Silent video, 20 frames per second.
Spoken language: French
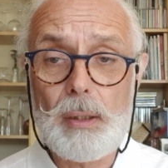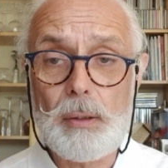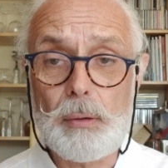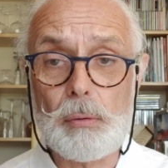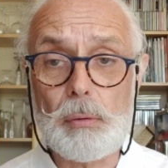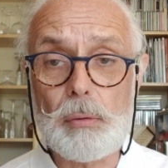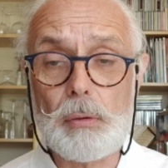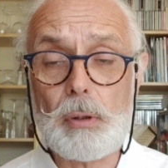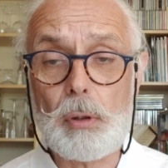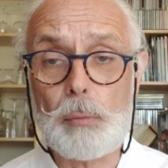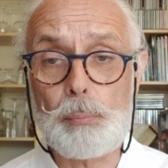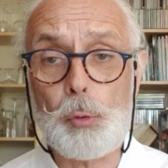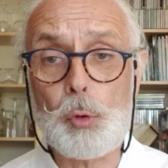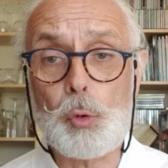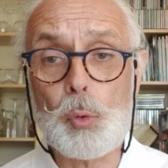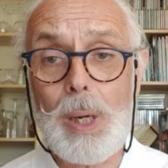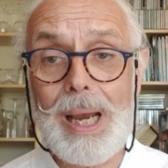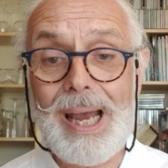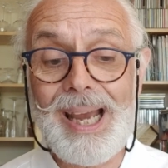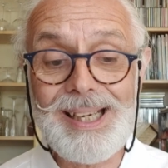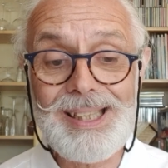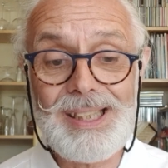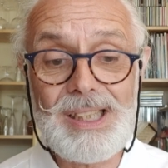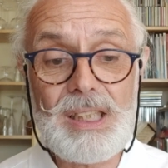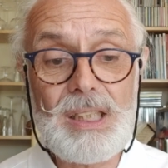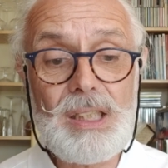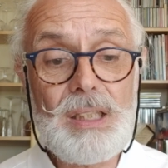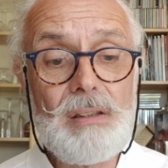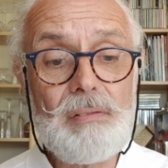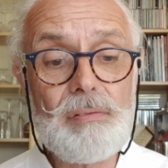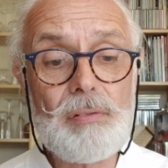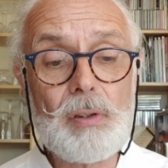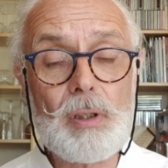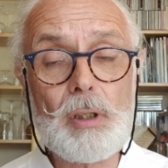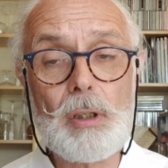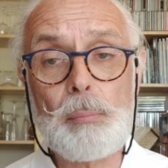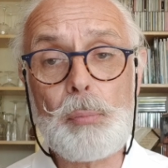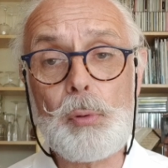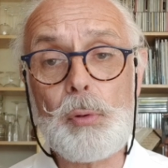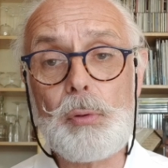donc plutôt
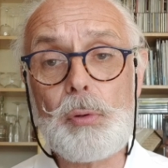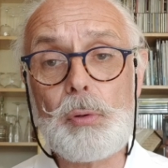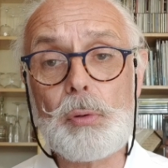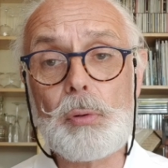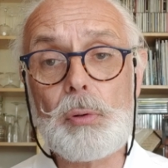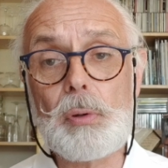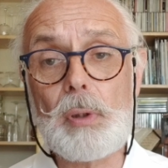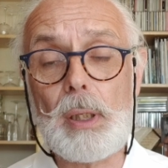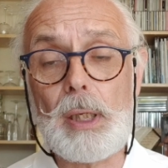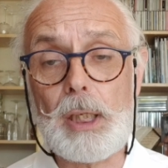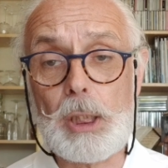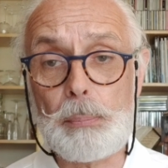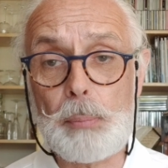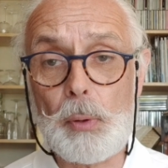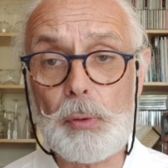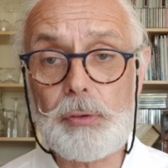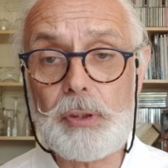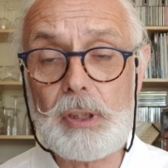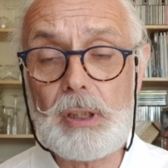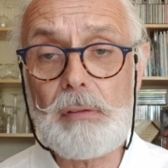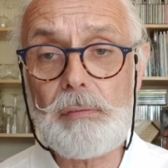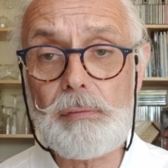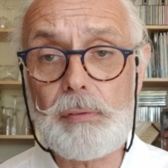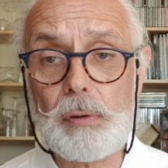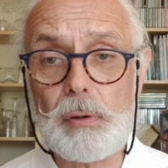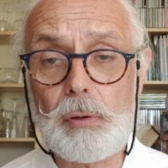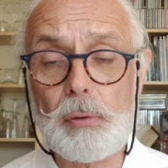active, plutôt expansive,